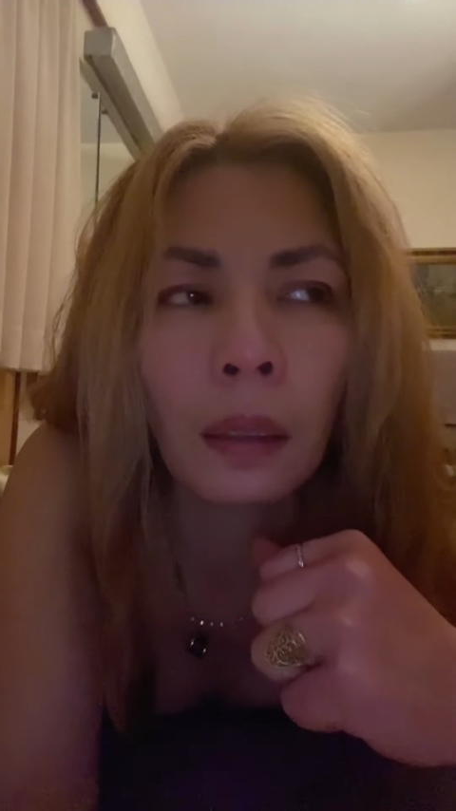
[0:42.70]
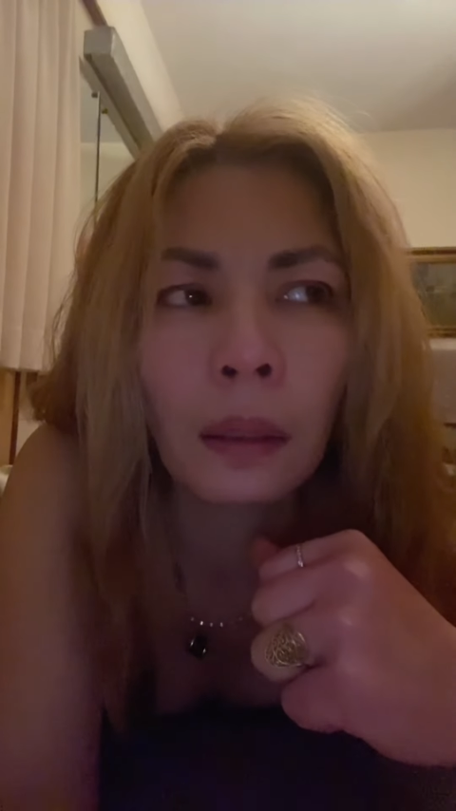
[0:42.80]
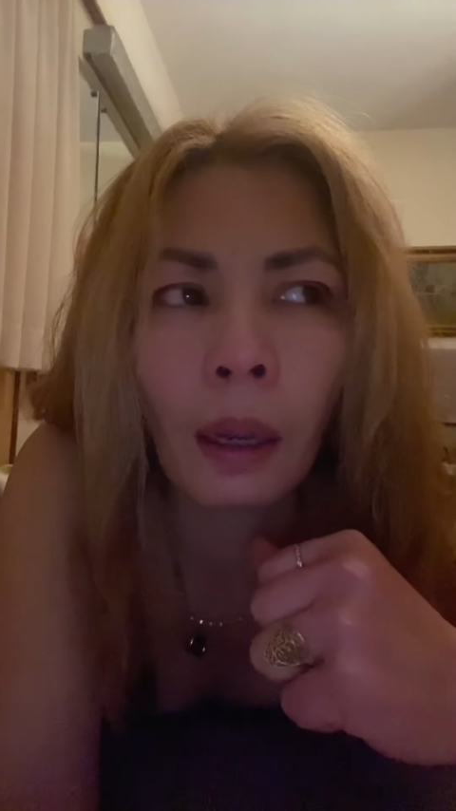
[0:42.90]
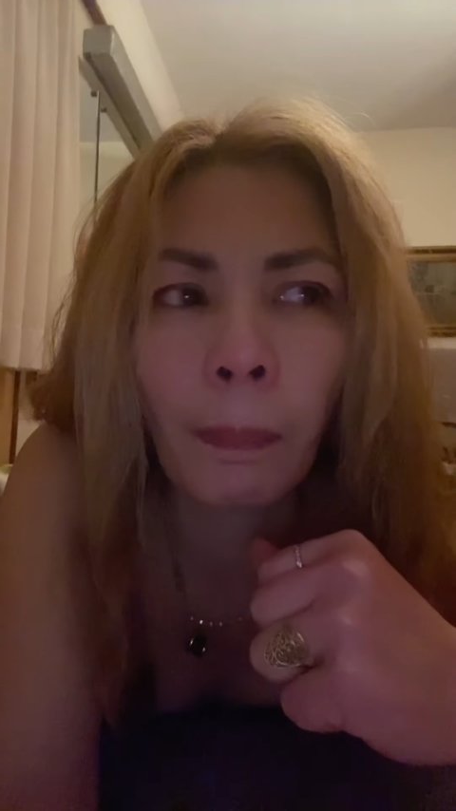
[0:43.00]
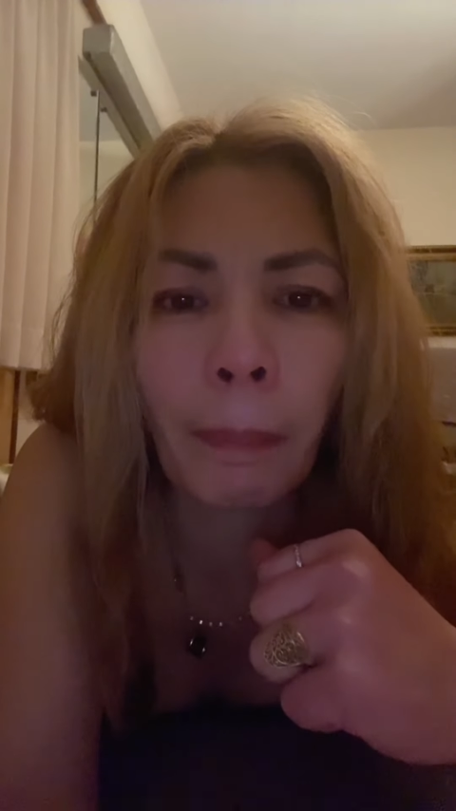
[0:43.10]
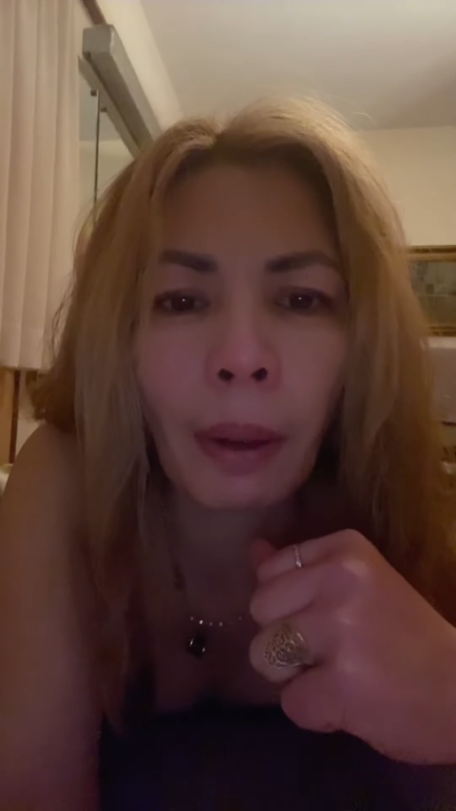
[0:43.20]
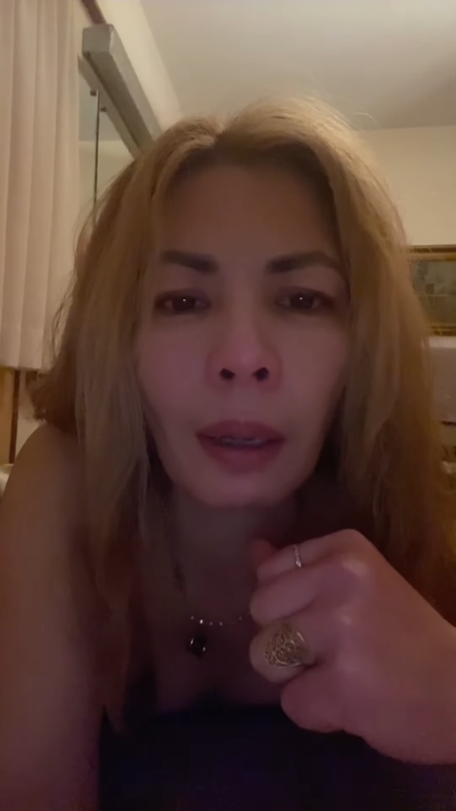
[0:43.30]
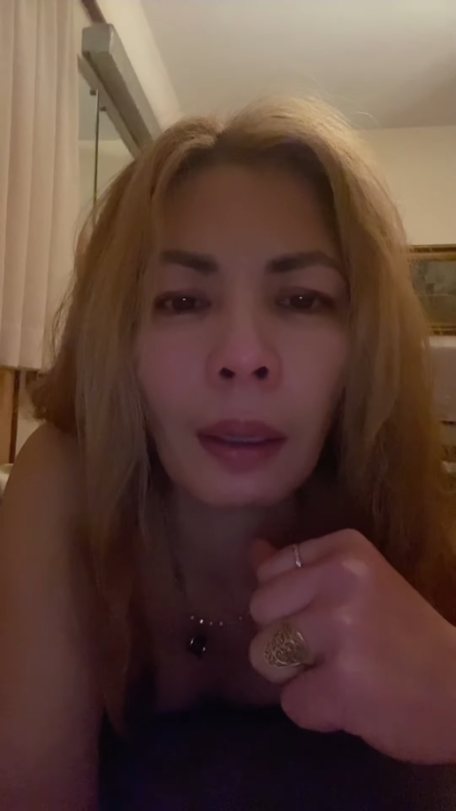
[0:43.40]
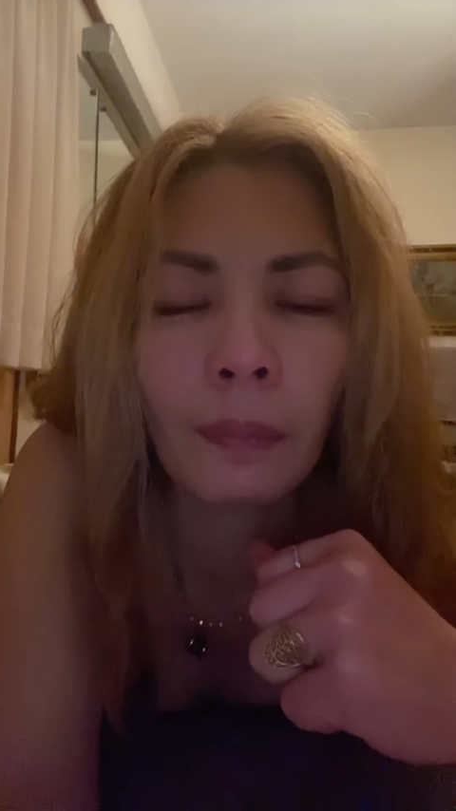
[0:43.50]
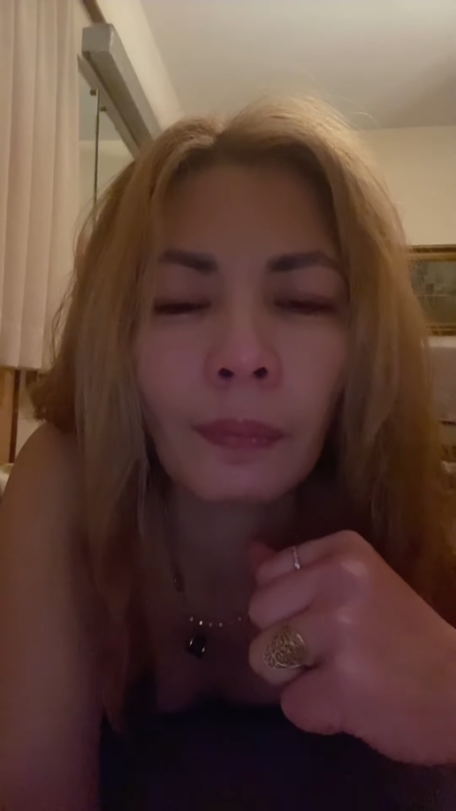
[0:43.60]

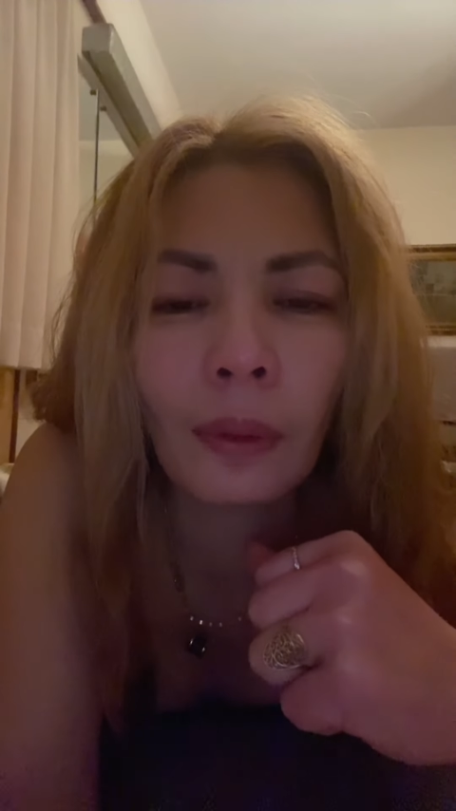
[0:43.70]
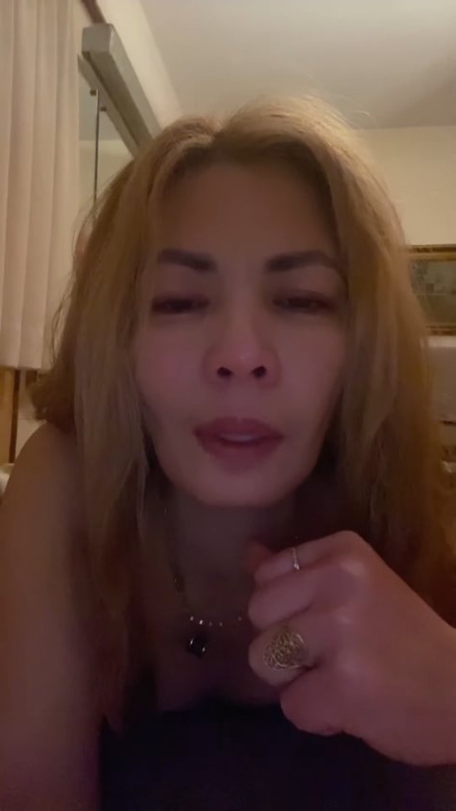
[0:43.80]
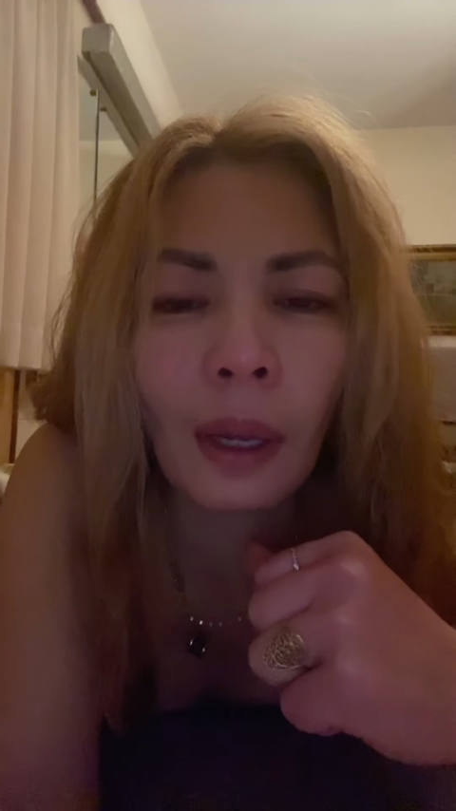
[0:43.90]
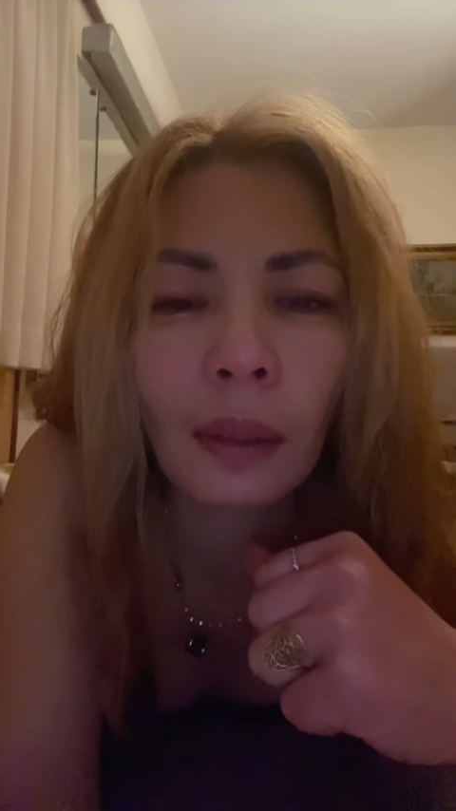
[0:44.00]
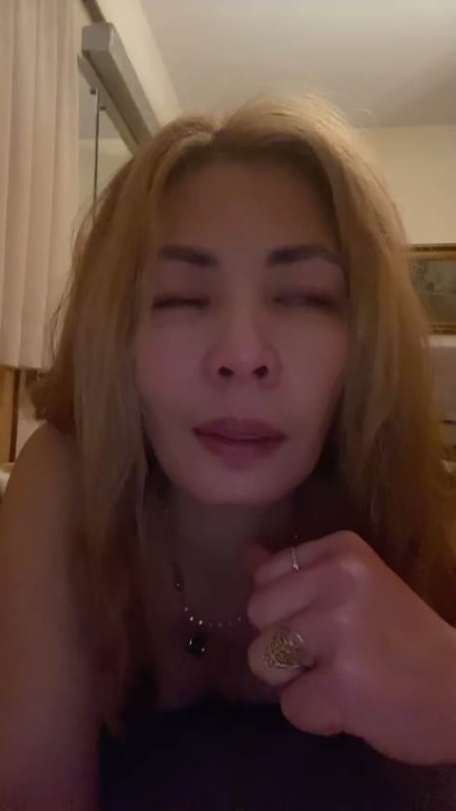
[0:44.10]
Napakaganda.